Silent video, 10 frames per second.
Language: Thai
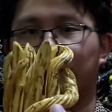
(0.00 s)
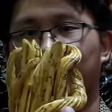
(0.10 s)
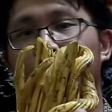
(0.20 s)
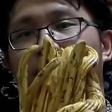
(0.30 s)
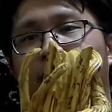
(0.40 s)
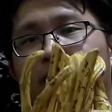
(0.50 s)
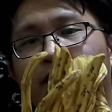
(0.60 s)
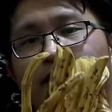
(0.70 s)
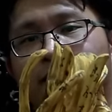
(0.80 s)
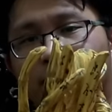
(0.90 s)
คือ
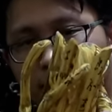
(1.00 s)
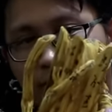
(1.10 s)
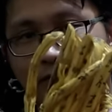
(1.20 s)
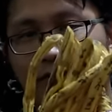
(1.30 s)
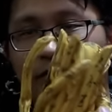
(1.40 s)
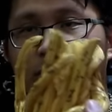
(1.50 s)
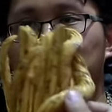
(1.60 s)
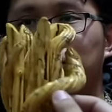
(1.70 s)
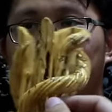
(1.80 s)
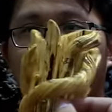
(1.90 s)
เออผม
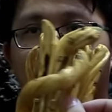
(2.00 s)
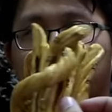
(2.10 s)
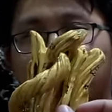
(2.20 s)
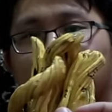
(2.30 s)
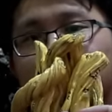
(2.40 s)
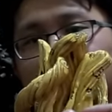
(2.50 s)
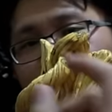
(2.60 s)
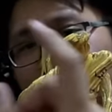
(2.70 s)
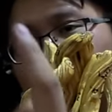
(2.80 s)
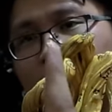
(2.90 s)
รู้สึกอย่างหนึ่งคือ
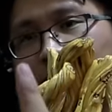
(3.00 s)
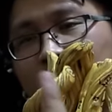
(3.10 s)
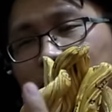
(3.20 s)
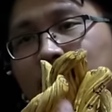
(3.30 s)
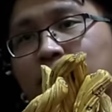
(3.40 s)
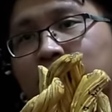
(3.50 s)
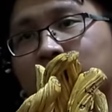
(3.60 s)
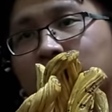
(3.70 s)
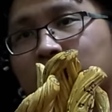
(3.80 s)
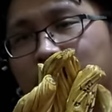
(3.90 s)
ผมเคยเจอเถาวันนะ